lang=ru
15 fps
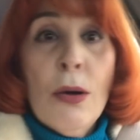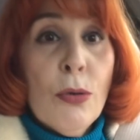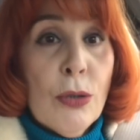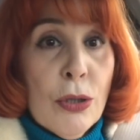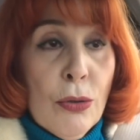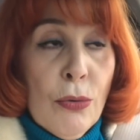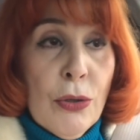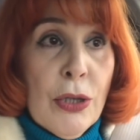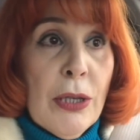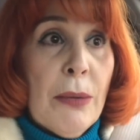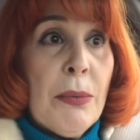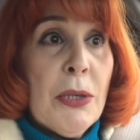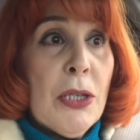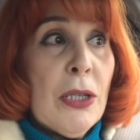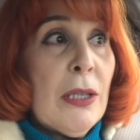он
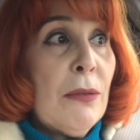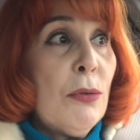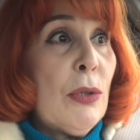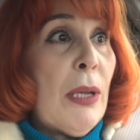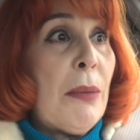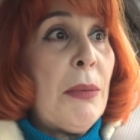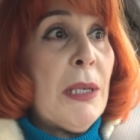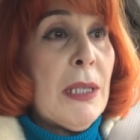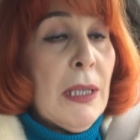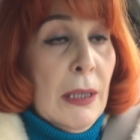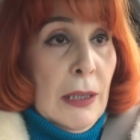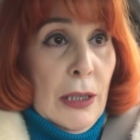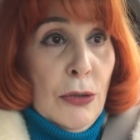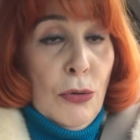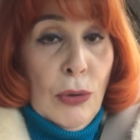срочно бежит его на место,
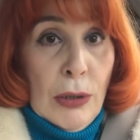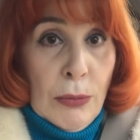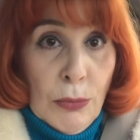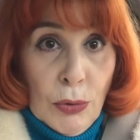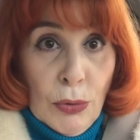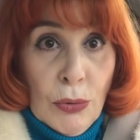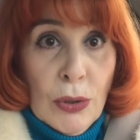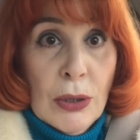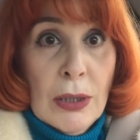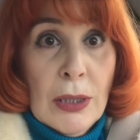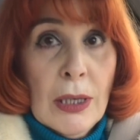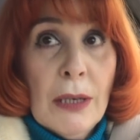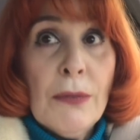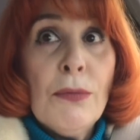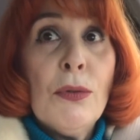кладет, ему нужен
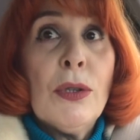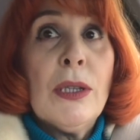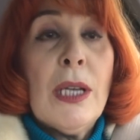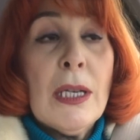телефон.